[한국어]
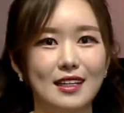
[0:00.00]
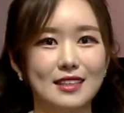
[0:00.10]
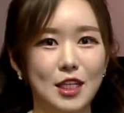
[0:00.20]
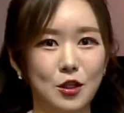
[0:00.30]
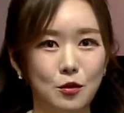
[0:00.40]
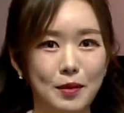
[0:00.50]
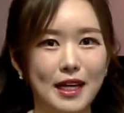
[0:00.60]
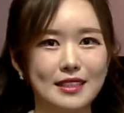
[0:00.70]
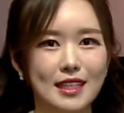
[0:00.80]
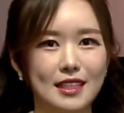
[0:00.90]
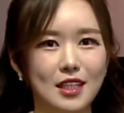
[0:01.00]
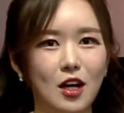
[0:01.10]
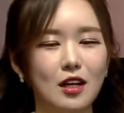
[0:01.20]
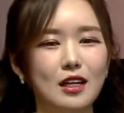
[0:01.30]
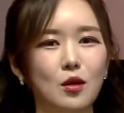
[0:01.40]
새로운
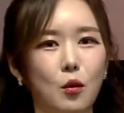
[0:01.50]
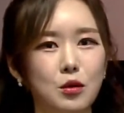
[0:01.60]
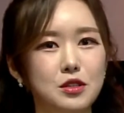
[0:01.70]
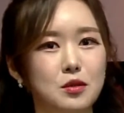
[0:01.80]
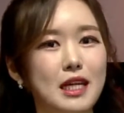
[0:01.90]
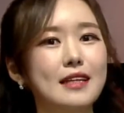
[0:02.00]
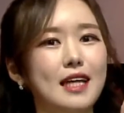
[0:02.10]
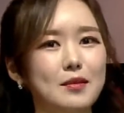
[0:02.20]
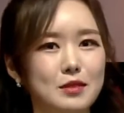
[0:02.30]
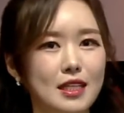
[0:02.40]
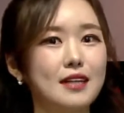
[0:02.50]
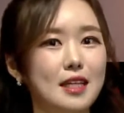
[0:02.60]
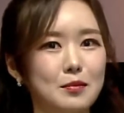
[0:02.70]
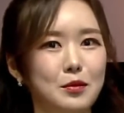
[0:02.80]
페이지에서 오른쪽 상단